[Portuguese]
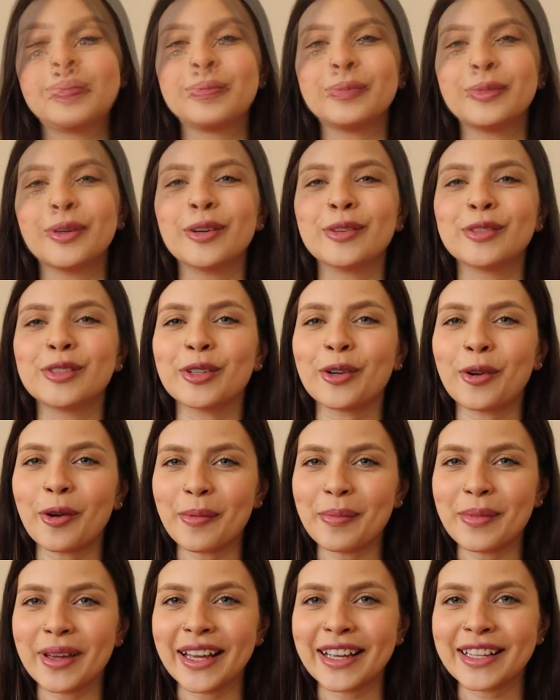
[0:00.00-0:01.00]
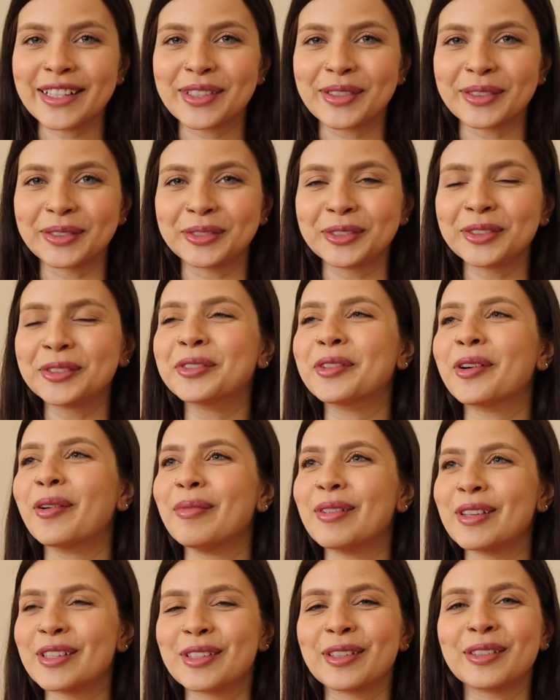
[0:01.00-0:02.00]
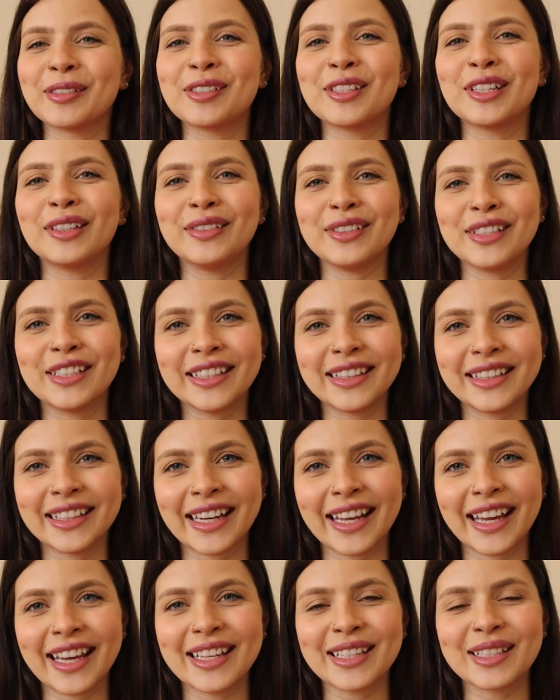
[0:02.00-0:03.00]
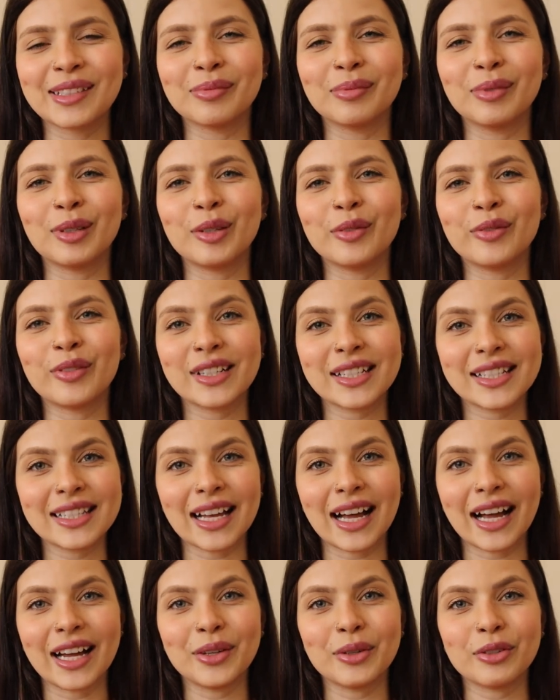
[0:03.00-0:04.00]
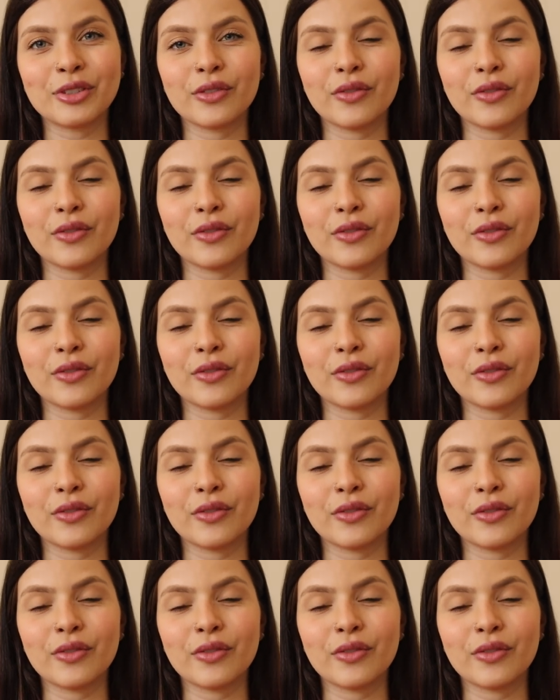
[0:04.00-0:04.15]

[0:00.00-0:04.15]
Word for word: Bom, de começo, tudo começou no dia 23, no meu aniversário.